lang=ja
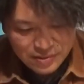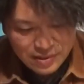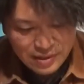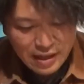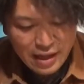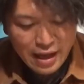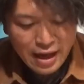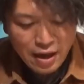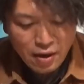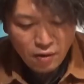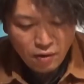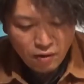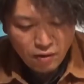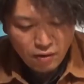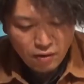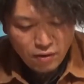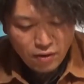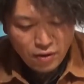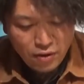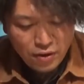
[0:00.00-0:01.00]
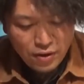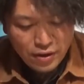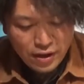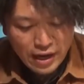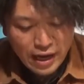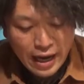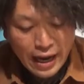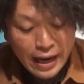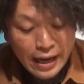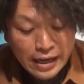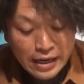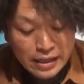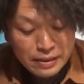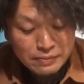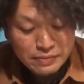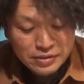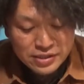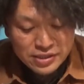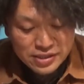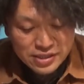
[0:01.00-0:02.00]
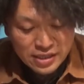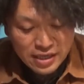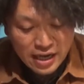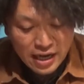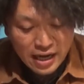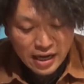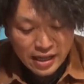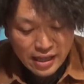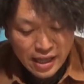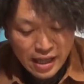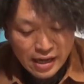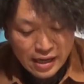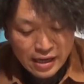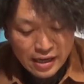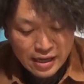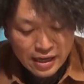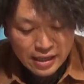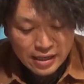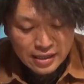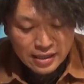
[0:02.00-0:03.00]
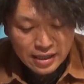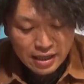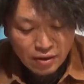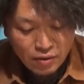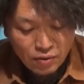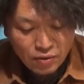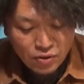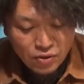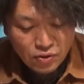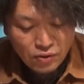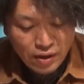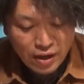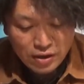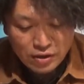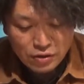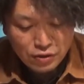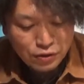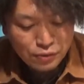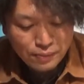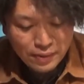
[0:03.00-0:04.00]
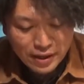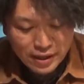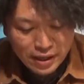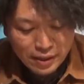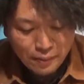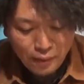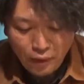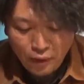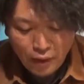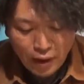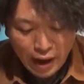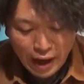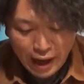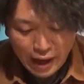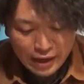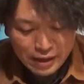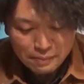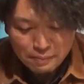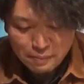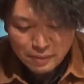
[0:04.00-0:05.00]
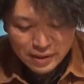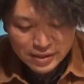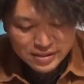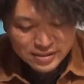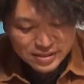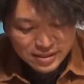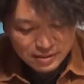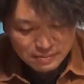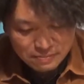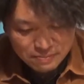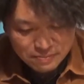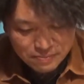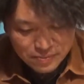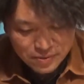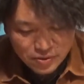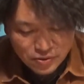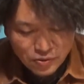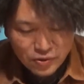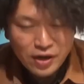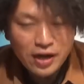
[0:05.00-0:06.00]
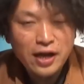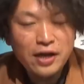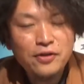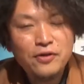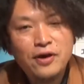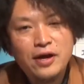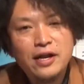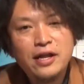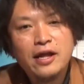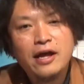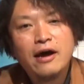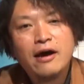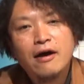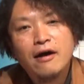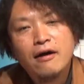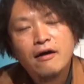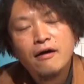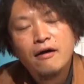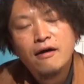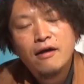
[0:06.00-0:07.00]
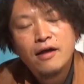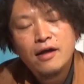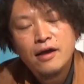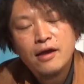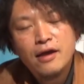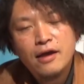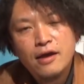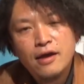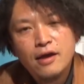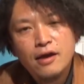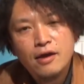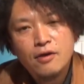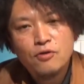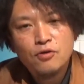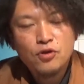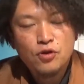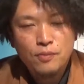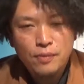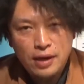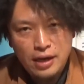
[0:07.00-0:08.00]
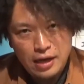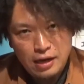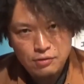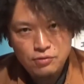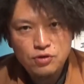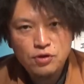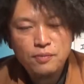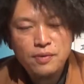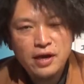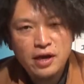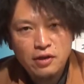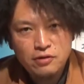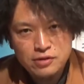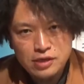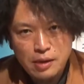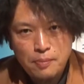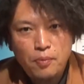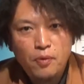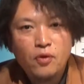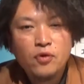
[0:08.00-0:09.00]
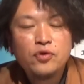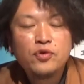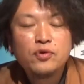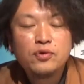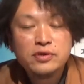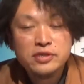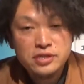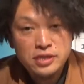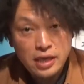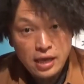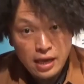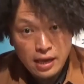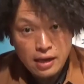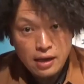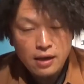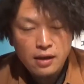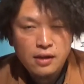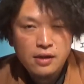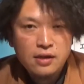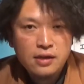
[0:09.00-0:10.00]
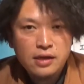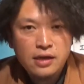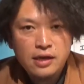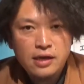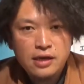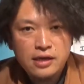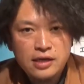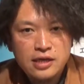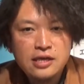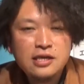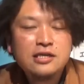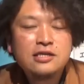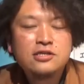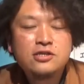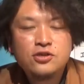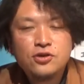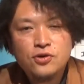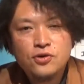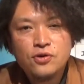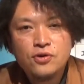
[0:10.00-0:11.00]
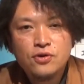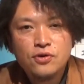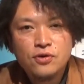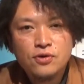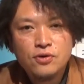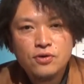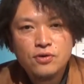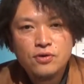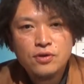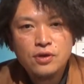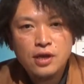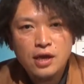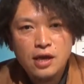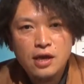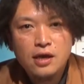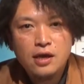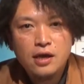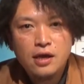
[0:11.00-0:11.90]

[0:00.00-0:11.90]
なお帰り道が長かったことは言うまでもありませんこれはあのあれだよ、えー、この前アフロベゲのサポートをして、え錦糸町で、